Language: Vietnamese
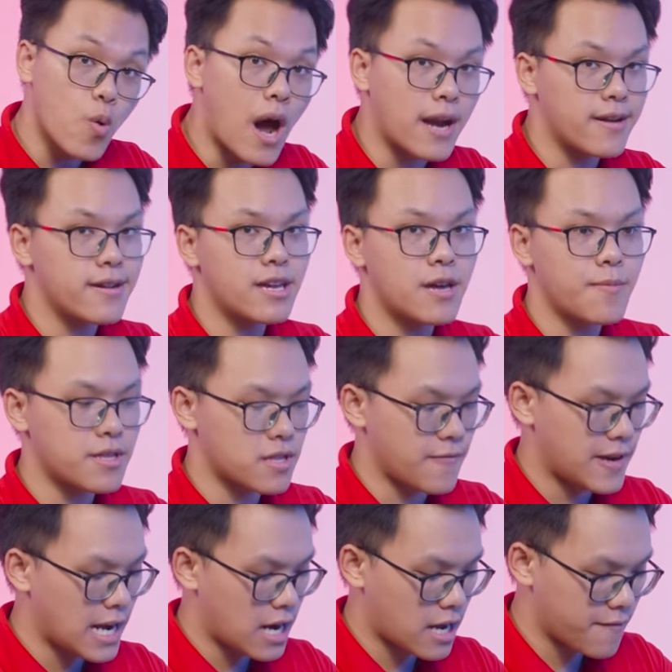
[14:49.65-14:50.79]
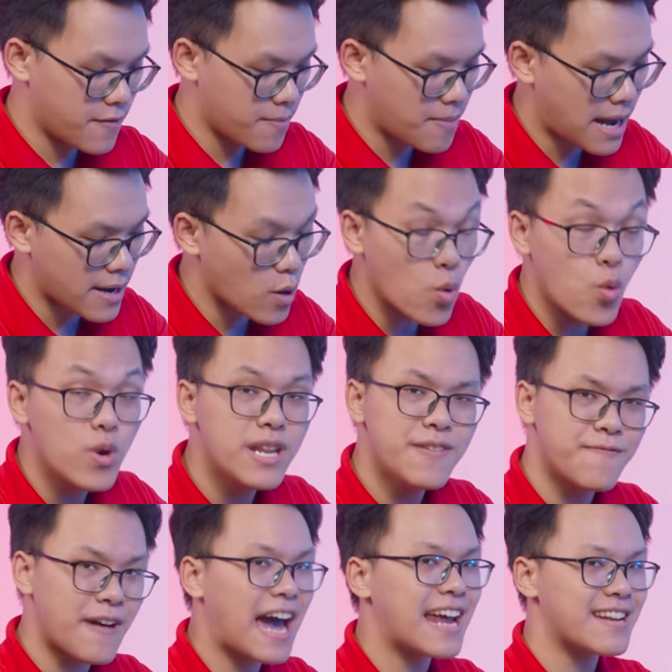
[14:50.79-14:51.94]
quạt đấy anh em ạ thì vì đây là cái phiên bản
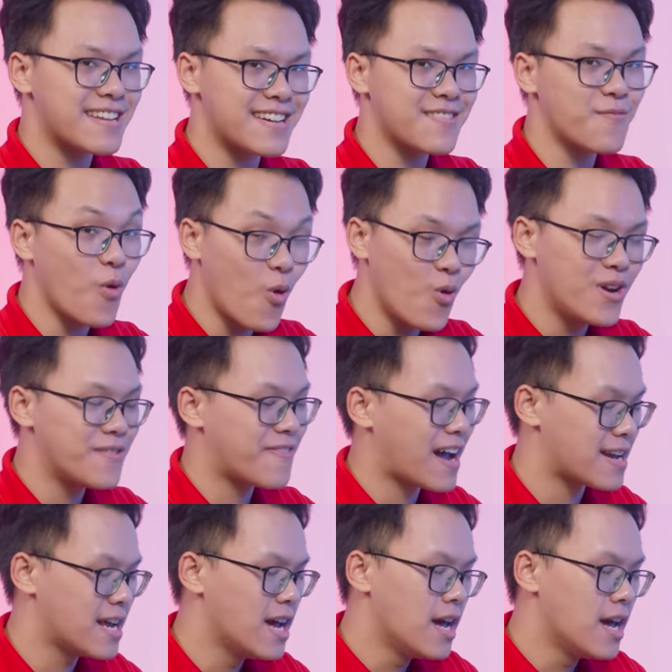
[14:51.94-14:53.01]
unifan nhá unifan